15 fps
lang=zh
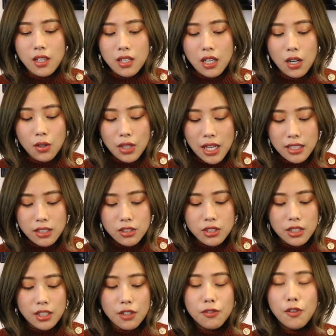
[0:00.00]
然后它的
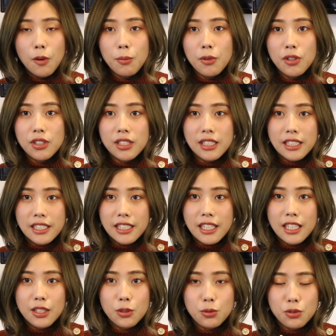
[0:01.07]
整个 formula 大家可以
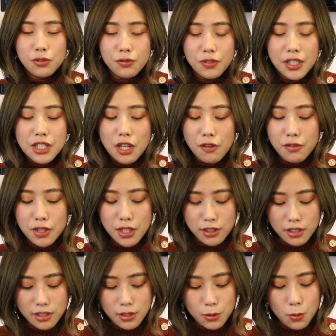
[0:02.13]
看到，就是非常非常
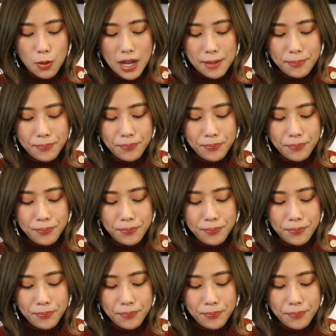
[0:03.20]
的丝滑。